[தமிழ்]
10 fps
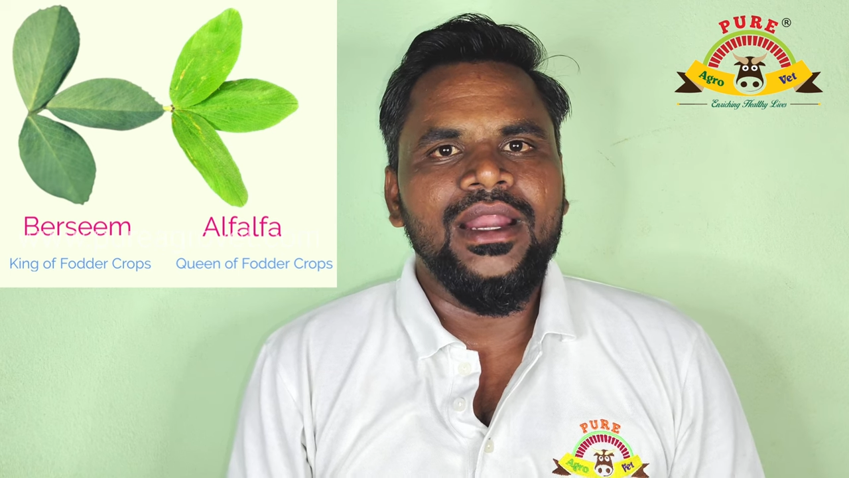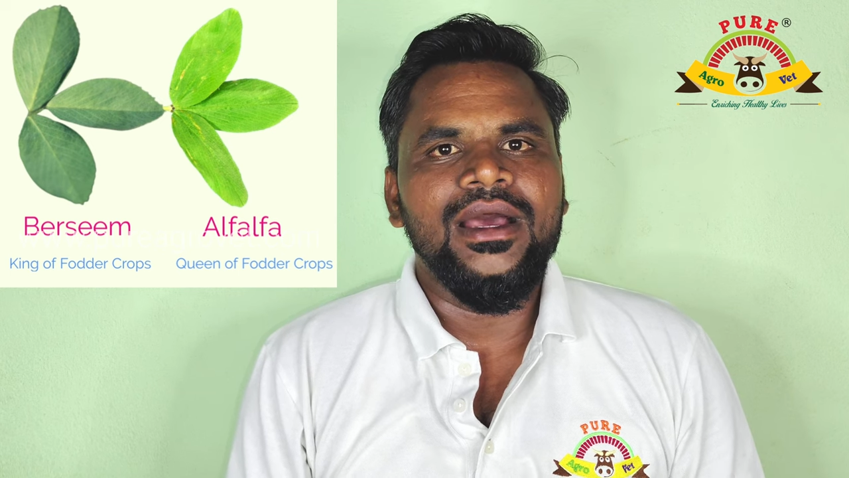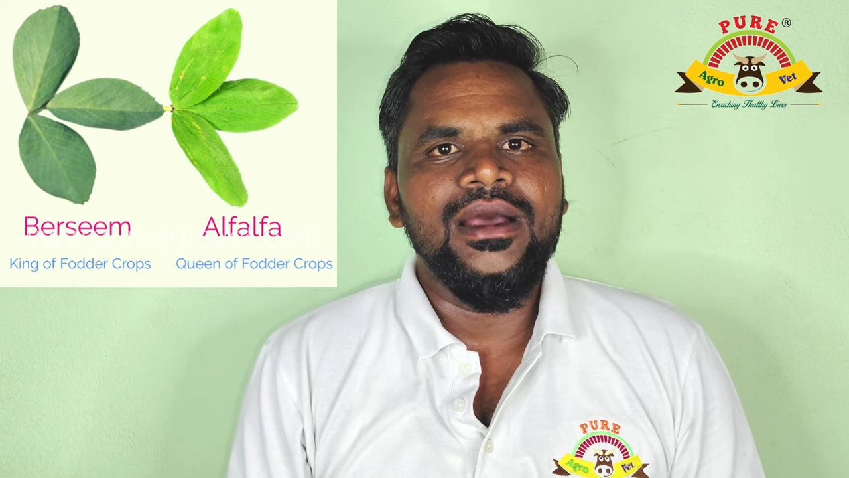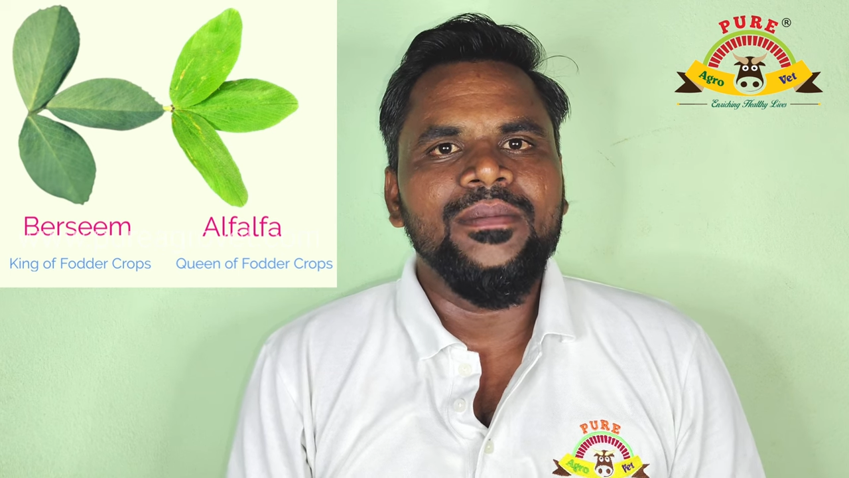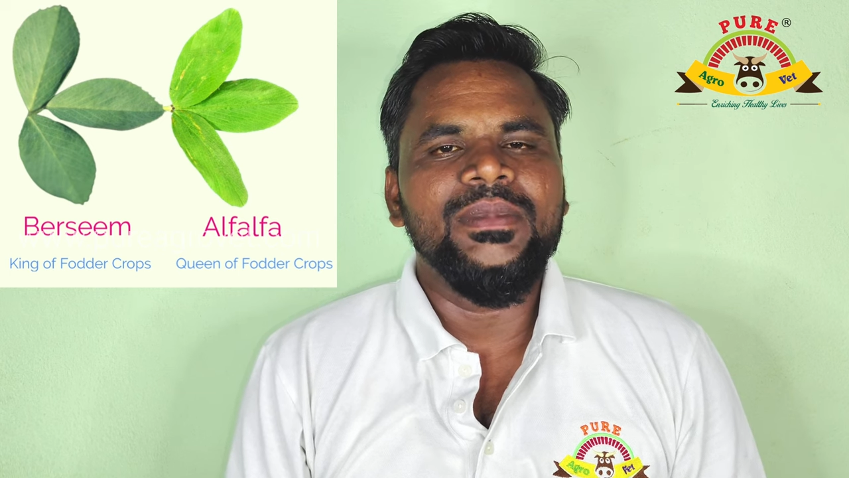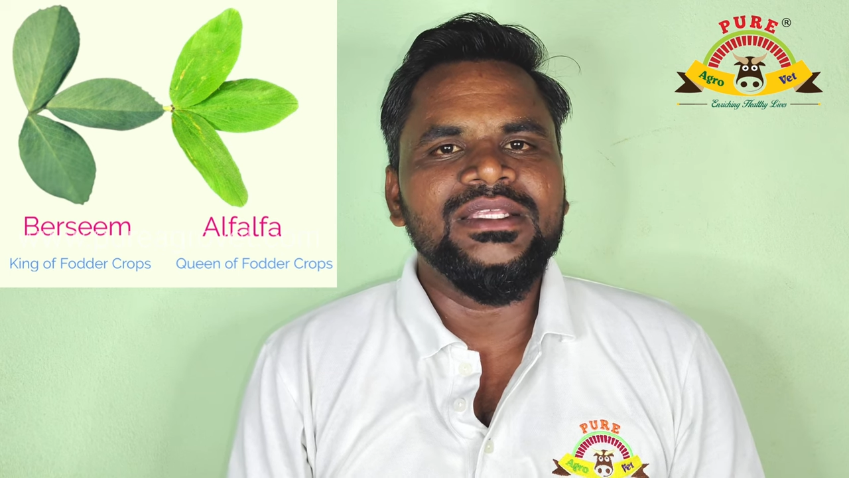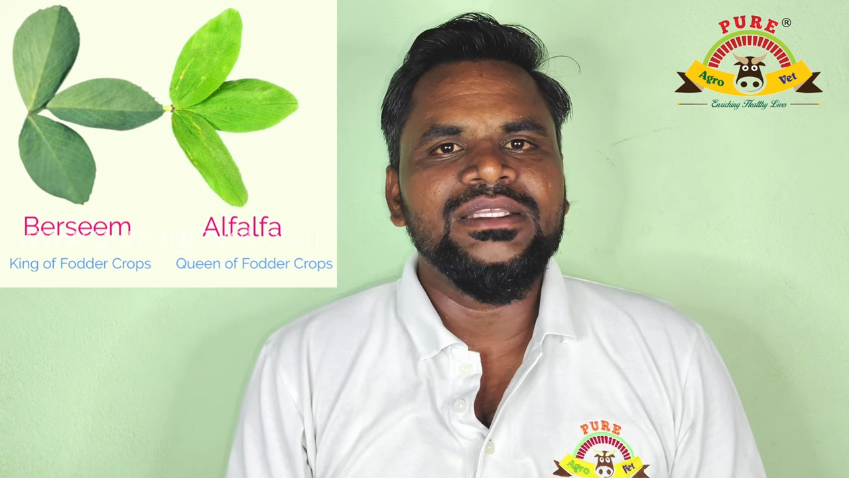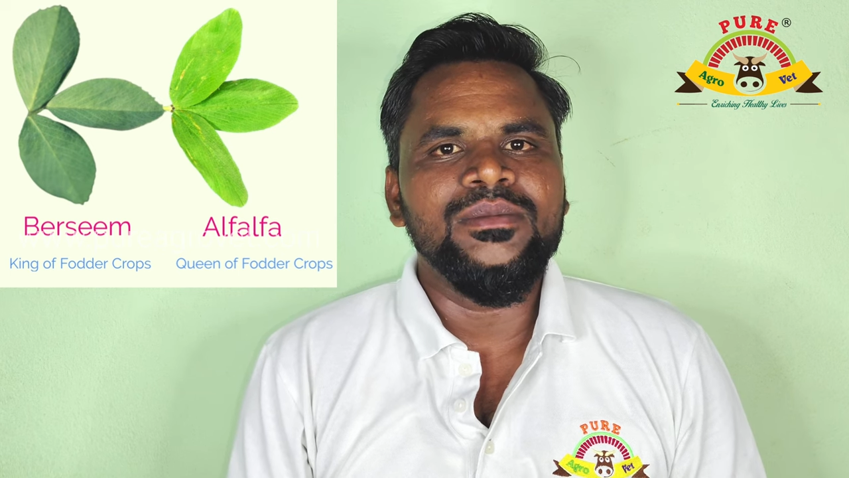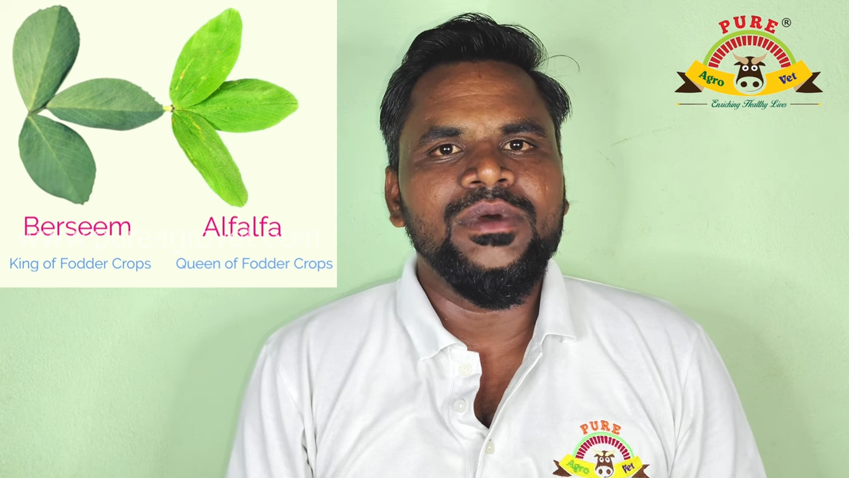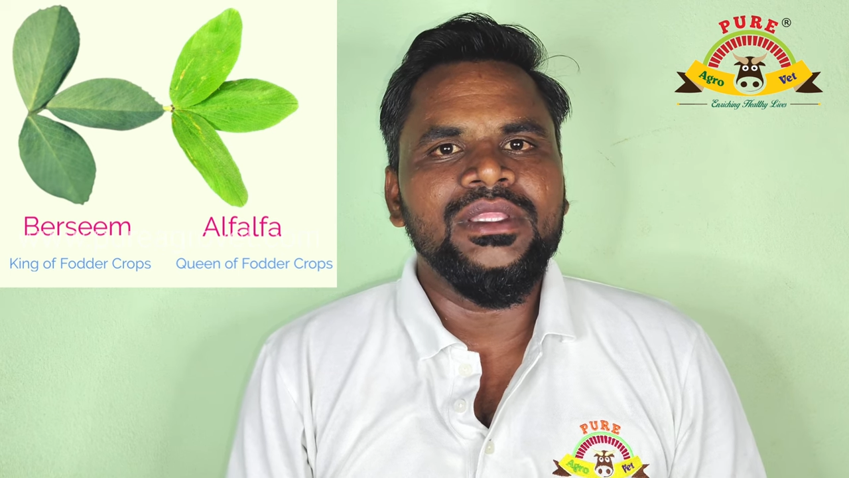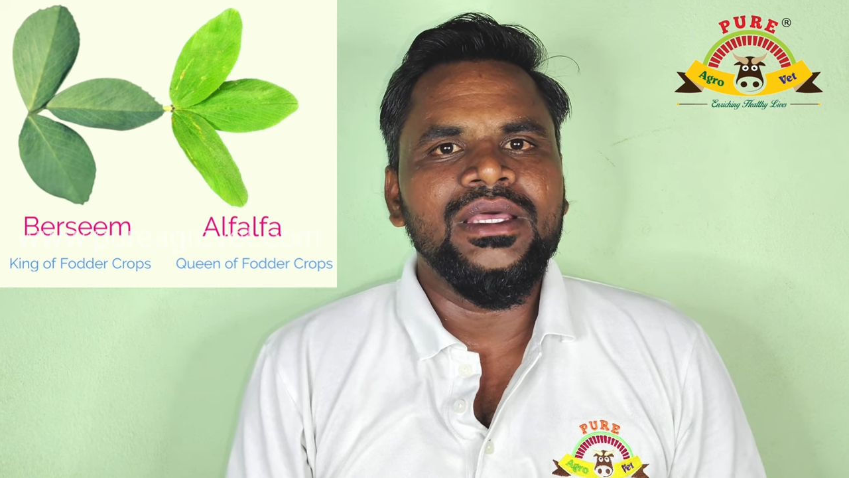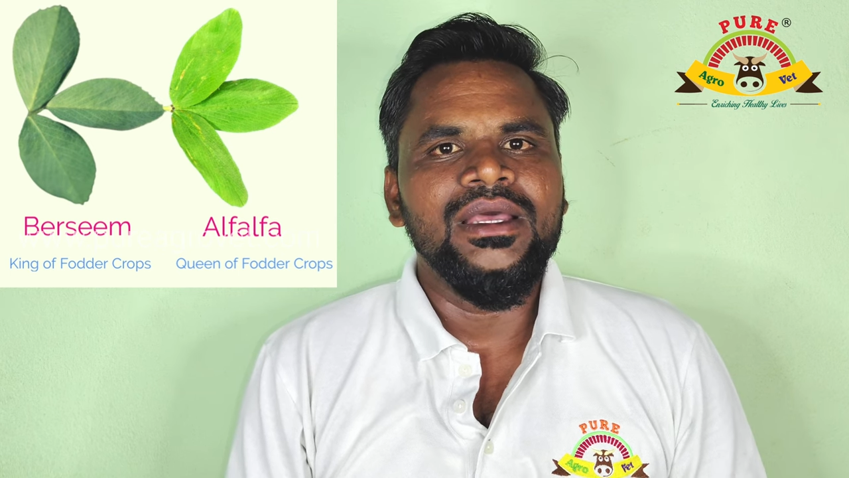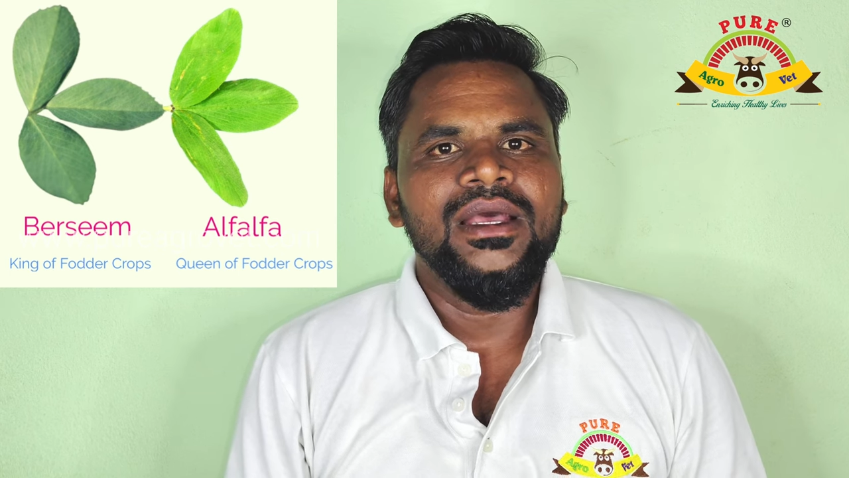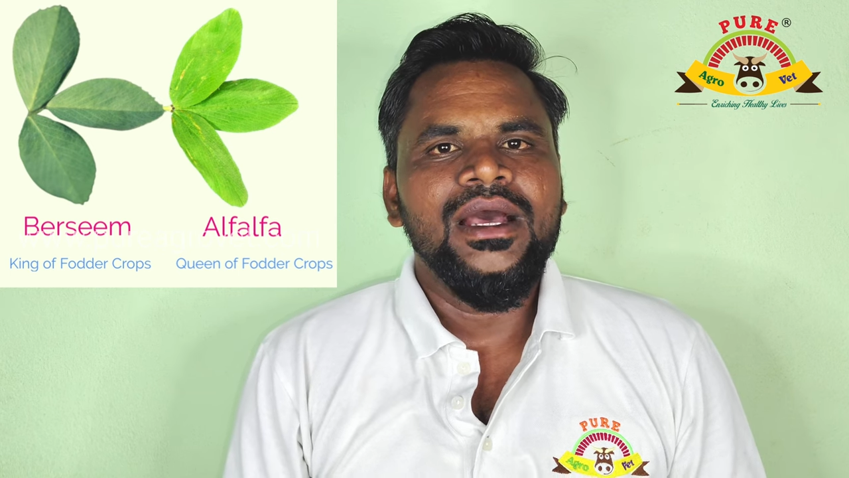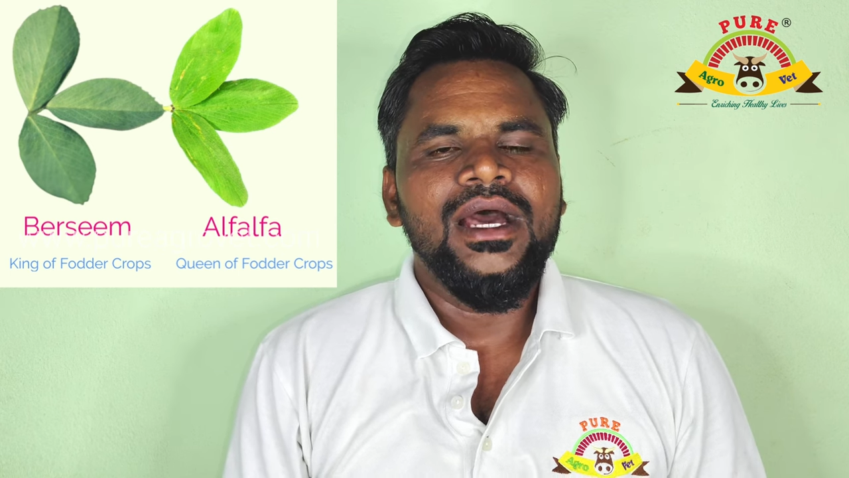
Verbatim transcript: ஆனால் பெர்சிம் வந்து